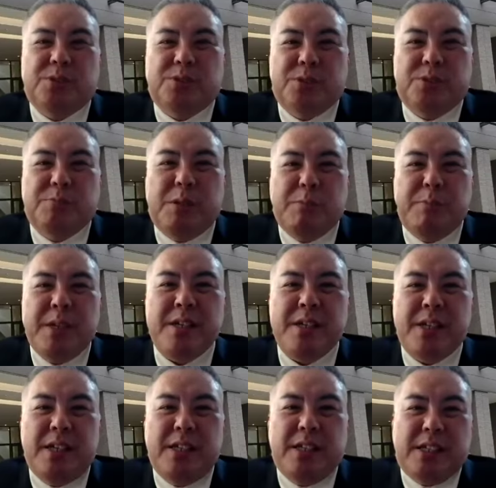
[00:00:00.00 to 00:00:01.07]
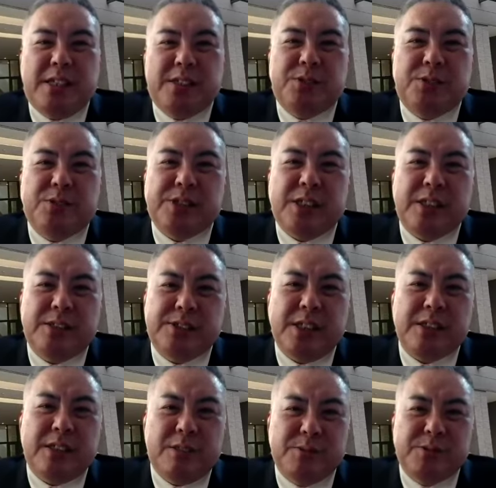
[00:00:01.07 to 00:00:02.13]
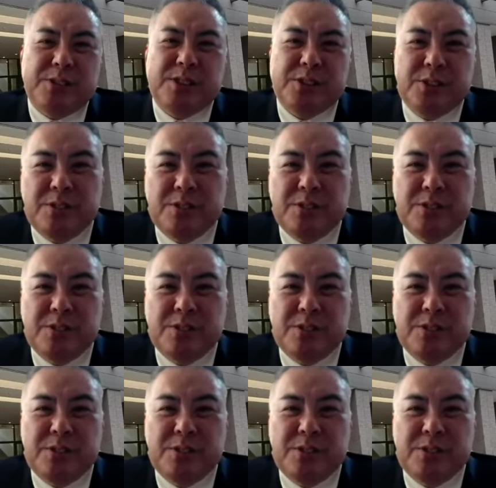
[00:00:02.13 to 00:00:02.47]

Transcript: うすごいですね。弁慶なんかそのさ最たるもんでしょ。